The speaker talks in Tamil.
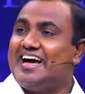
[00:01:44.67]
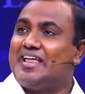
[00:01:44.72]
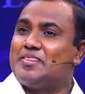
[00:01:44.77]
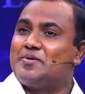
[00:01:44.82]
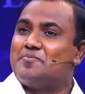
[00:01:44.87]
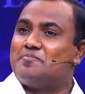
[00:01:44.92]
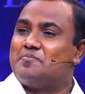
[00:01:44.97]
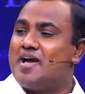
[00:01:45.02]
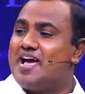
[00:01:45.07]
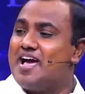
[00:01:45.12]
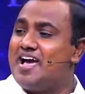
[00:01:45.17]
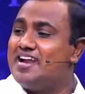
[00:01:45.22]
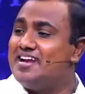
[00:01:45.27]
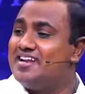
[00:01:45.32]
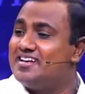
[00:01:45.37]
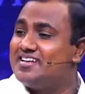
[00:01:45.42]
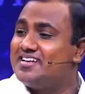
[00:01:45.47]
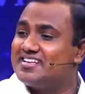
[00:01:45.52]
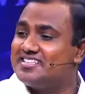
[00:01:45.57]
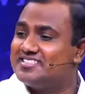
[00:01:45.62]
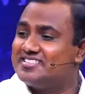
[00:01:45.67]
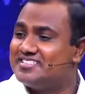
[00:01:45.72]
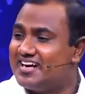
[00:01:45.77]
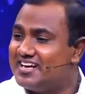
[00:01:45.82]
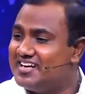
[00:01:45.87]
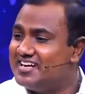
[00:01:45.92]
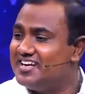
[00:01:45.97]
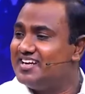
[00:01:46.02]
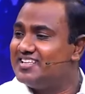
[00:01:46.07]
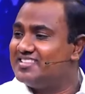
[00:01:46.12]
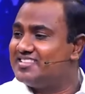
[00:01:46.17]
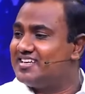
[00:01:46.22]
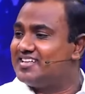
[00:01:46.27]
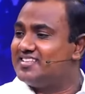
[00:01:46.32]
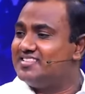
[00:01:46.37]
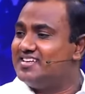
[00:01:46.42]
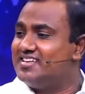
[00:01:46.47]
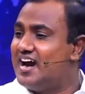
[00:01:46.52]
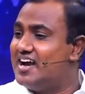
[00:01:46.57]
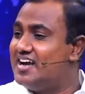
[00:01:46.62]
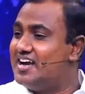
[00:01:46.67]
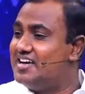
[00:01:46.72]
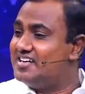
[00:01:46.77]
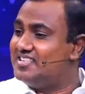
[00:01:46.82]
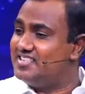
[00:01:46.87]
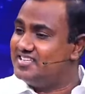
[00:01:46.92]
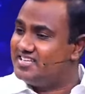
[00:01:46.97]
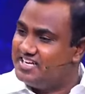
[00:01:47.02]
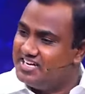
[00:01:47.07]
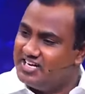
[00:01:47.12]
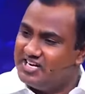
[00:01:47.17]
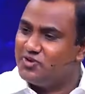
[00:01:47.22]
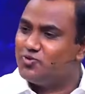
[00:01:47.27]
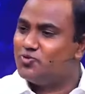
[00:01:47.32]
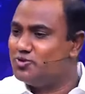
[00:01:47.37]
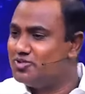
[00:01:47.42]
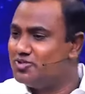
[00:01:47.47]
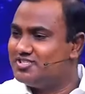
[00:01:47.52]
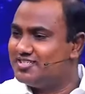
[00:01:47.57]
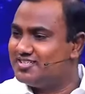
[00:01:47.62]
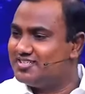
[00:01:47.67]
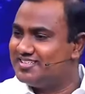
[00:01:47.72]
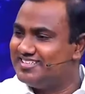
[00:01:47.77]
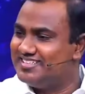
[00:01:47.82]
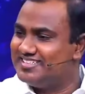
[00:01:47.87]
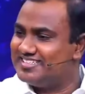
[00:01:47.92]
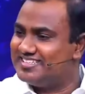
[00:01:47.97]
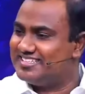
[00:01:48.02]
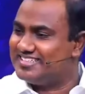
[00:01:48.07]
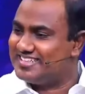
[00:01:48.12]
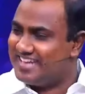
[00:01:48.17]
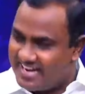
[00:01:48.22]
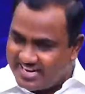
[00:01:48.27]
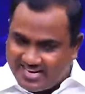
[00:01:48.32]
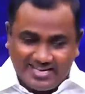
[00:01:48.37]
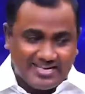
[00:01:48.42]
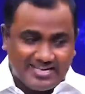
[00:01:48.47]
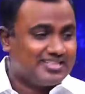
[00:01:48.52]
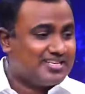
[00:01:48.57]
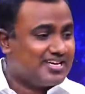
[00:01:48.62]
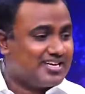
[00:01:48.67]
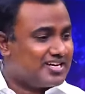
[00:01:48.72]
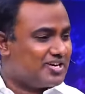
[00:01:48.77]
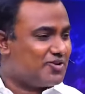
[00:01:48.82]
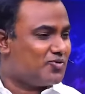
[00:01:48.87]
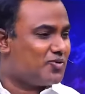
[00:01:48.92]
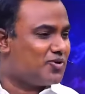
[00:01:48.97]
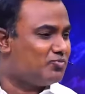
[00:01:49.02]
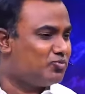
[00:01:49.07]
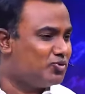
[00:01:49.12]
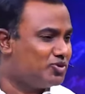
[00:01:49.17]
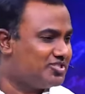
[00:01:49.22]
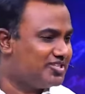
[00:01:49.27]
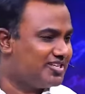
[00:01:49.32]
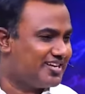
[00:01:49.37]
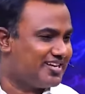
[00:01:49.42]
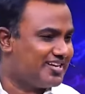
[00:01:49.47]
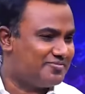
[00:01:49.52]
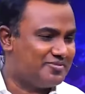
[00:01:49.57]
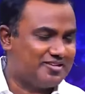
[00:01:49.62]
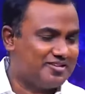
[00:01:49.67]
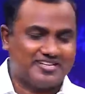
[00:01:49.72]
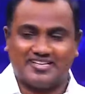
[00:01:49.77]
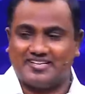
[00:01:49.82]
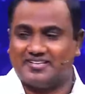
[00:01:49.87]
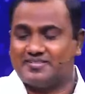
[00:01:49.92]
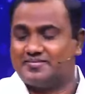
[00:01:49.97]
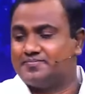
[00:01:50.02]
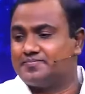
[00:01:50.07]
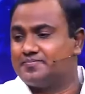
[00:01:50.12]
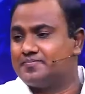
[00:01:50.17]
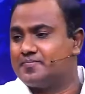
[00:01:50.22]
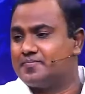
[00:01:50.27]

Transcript: இந்த மேலே இருக்கிற ஜன்னலை திறந்து அங்கேருந்து கீழே குதிச்சிரு நான் கீழே தான் இருக்கிற உன்னை பிடிச்சிக்கிறேன் அப்படின்னாரு